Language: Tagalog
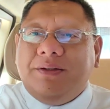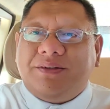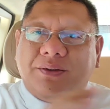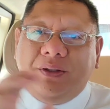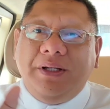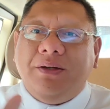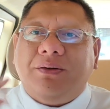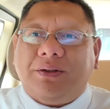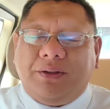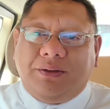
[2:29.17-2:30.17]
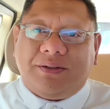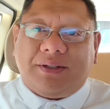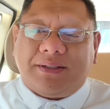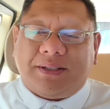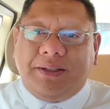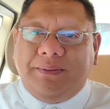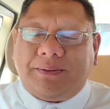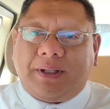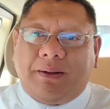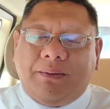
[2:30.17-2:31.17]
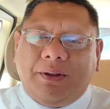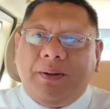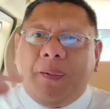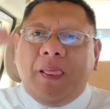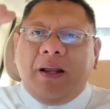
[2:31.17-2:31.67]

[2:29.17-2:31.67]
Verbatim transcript: so lihok yun to siya sa yuta or